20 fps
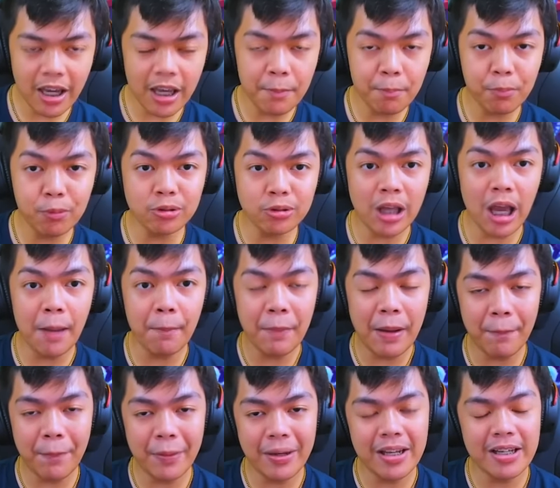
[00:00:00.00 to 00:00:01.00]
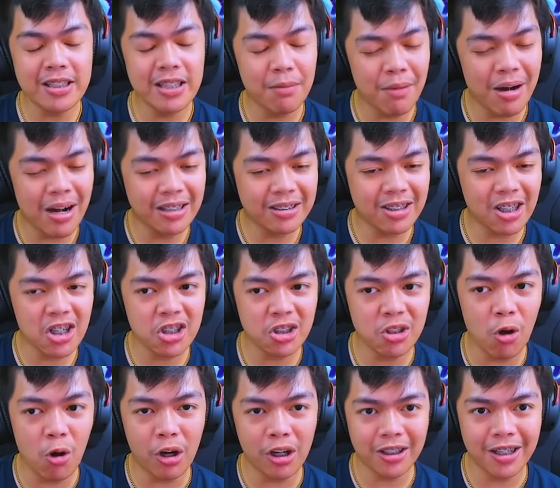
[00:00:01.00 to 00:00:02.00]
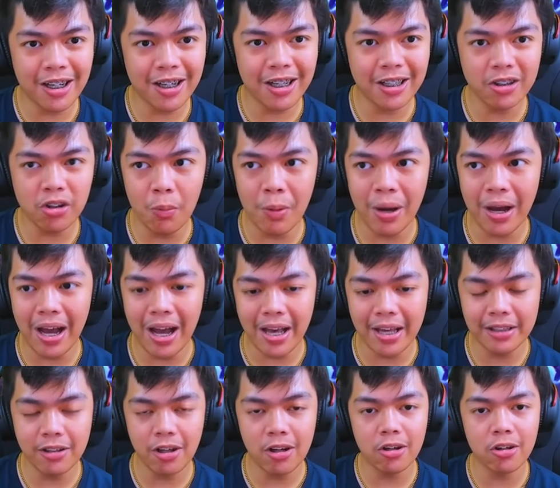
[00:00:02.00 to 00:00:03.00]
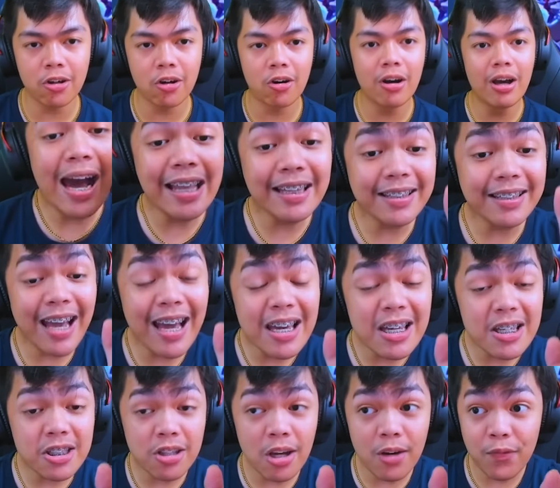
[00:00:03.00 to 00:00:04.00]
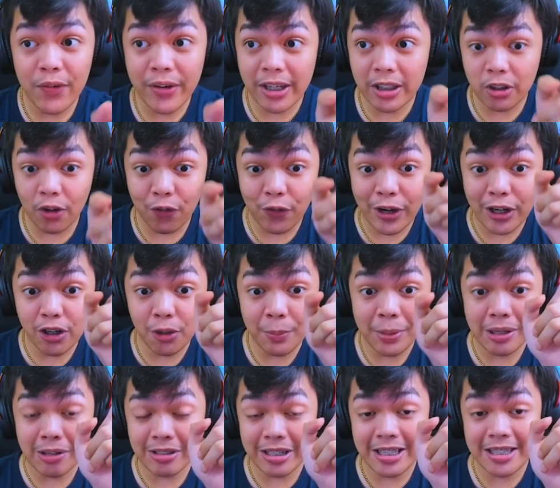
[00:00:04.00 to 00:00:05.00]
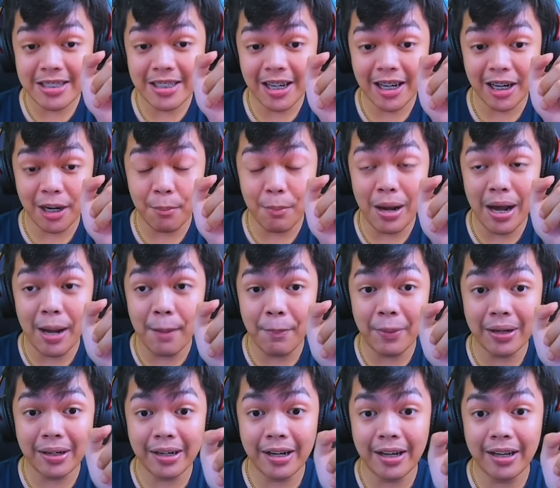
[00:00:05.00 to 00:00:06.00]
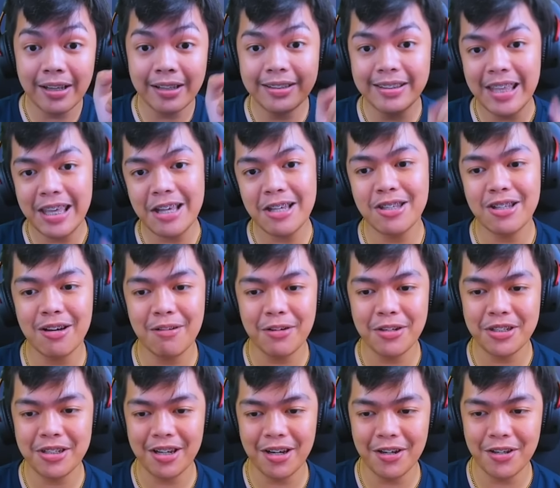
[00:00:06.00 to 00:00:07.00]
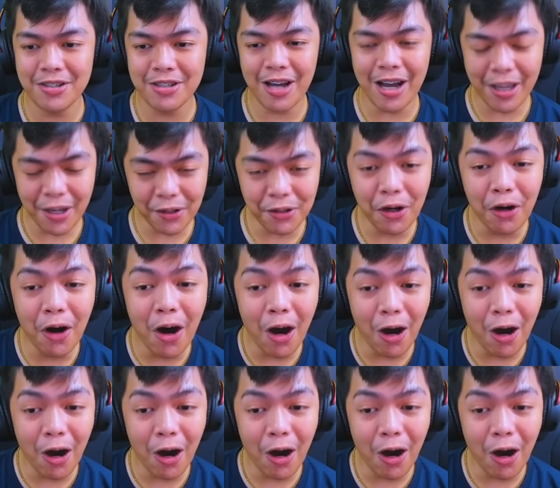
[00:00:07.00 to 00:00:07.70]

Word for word: Ngayon po tayo papalag sa mga trash talker na ganito mga idol ko. At guys, don't forget to follow me on Instagram mga para. Thank you so much guys. Ayan o